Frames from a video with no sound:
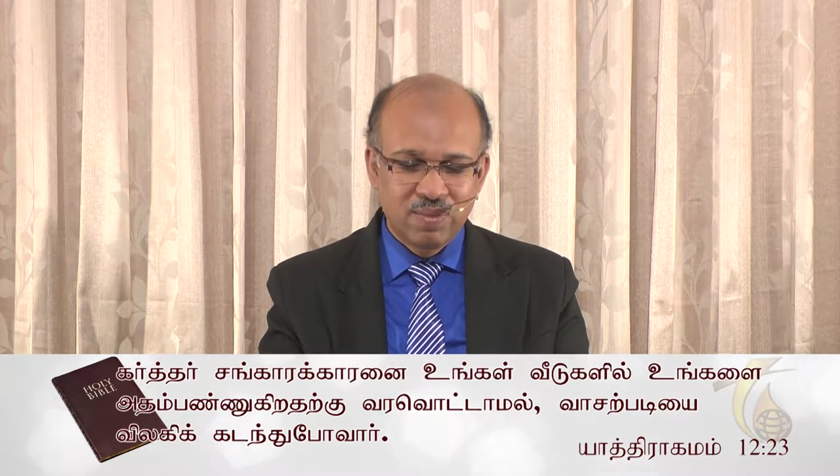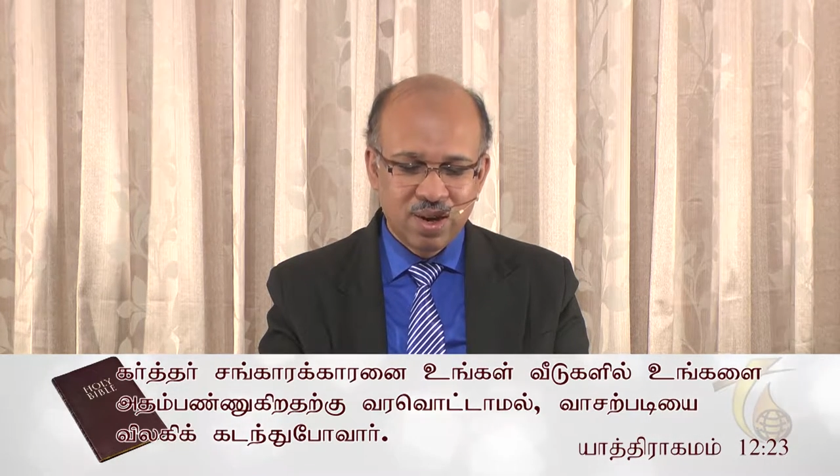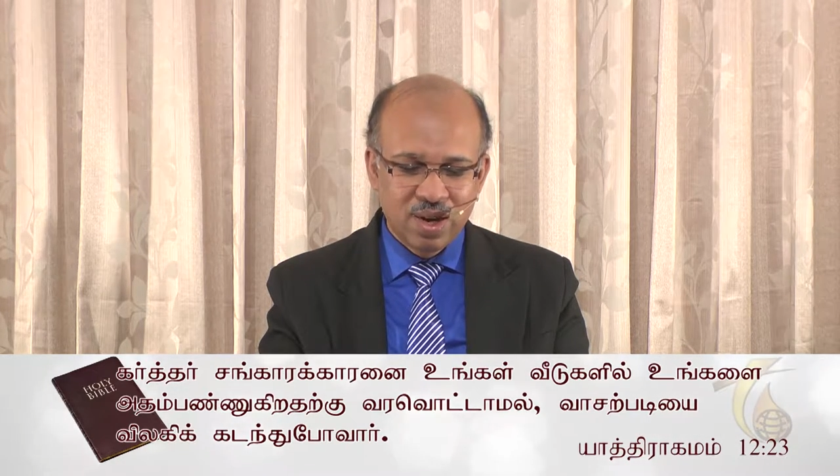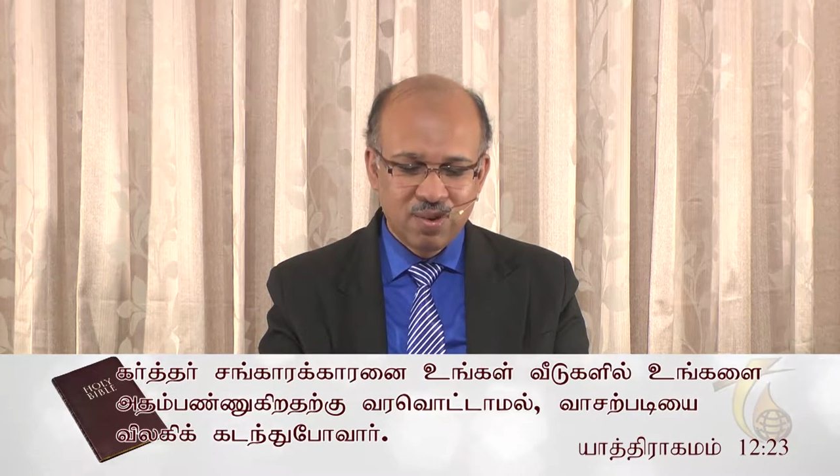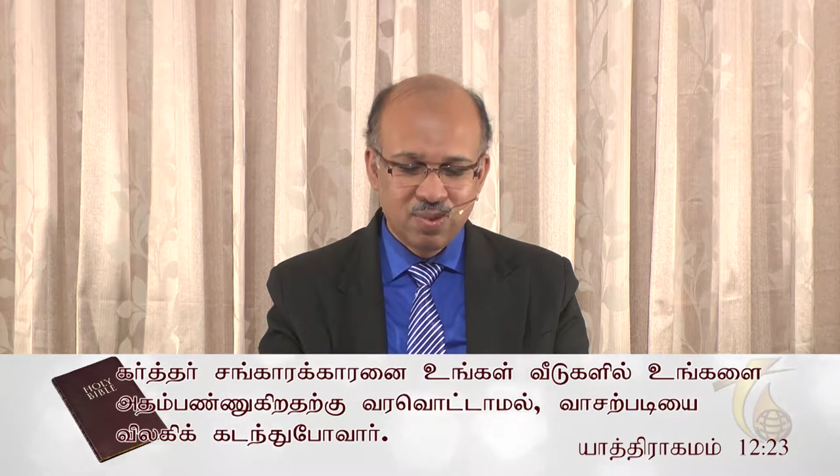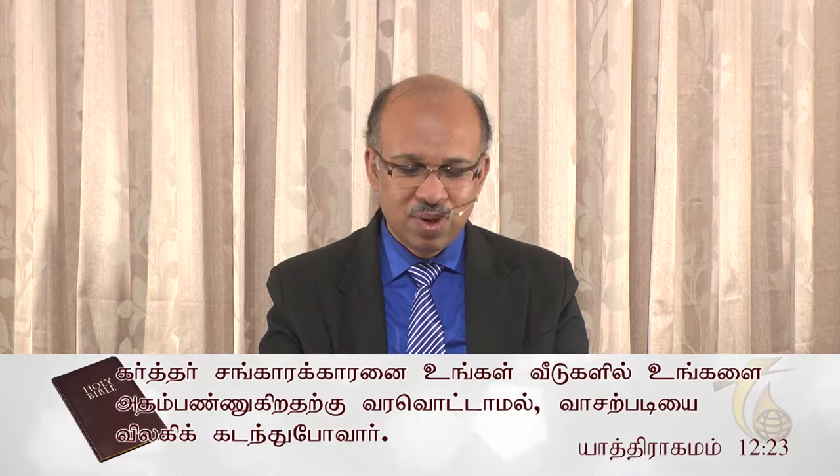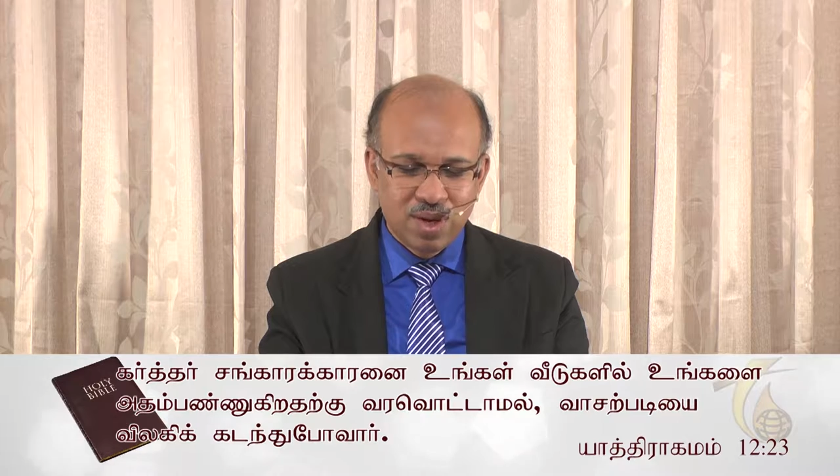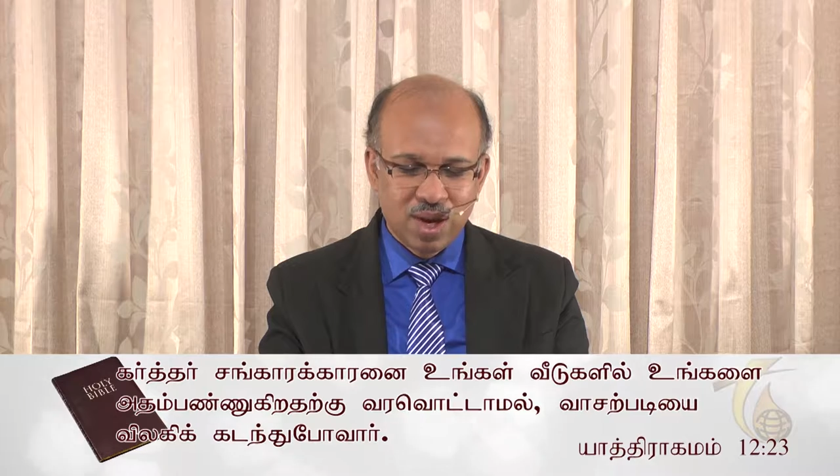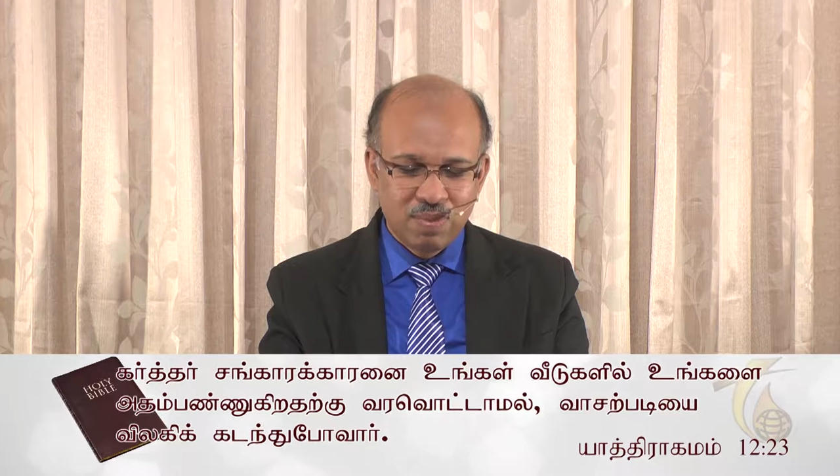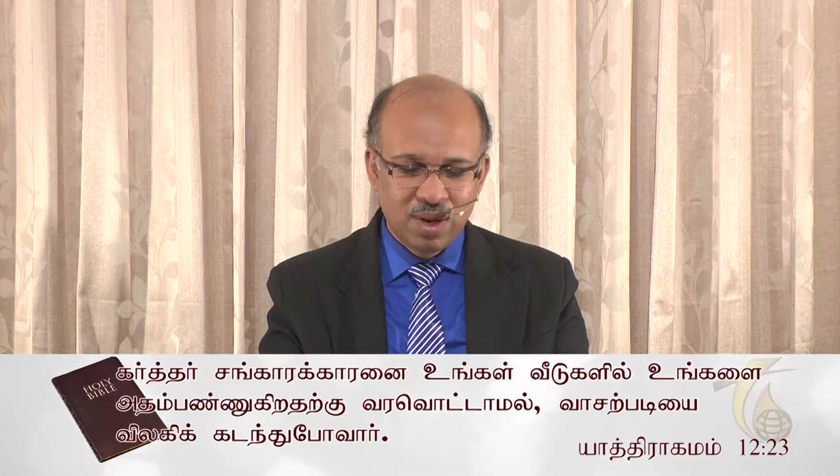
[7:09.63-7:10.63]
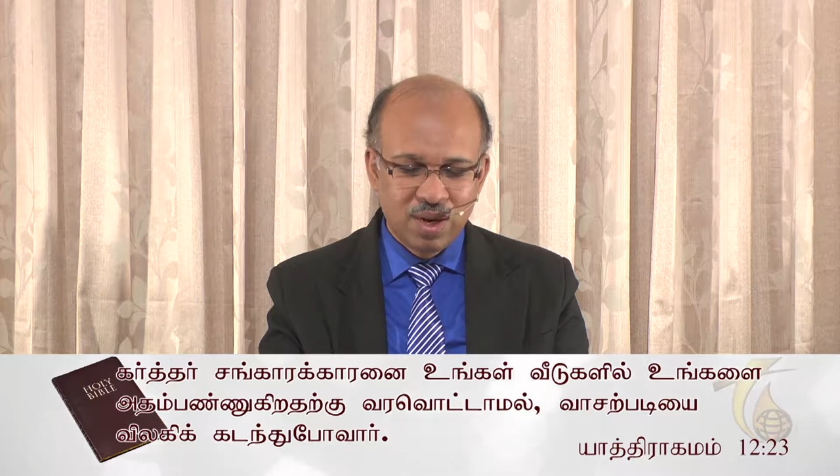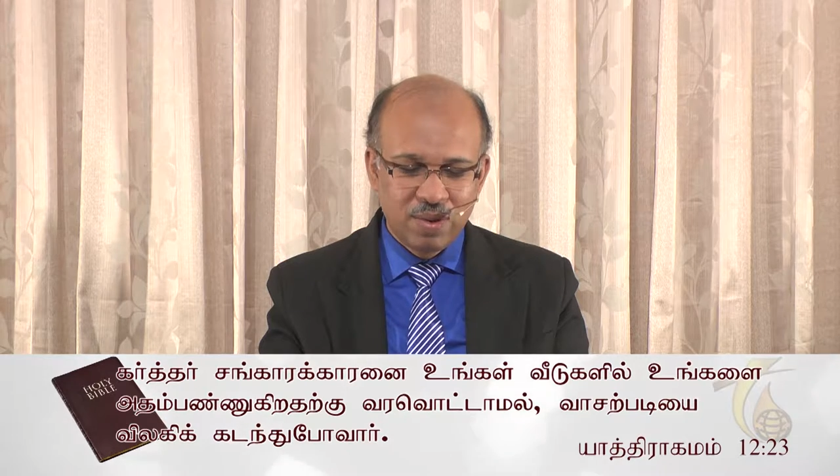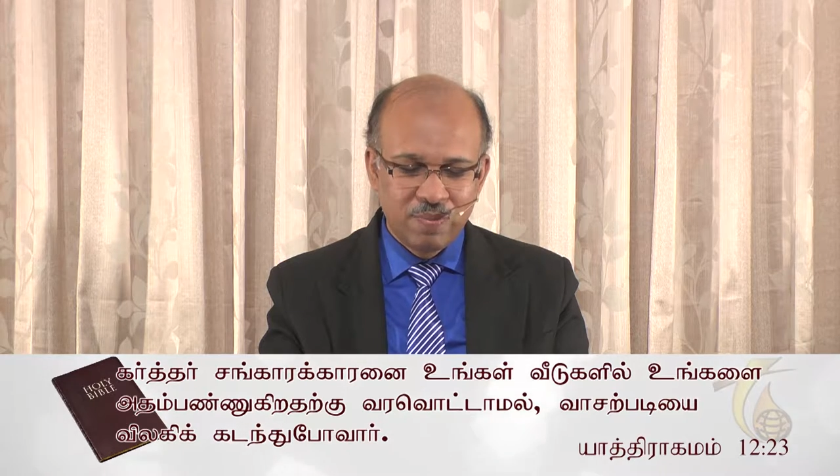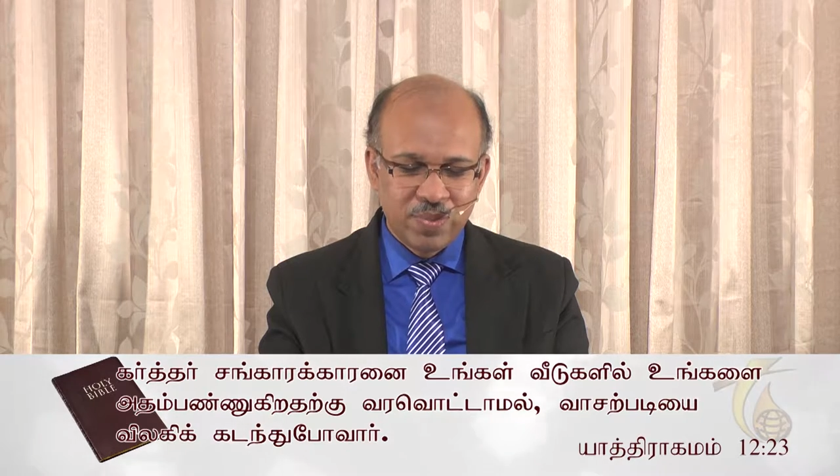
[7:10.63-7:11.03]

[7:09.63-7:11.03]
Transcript: வர ஒட்டாமல்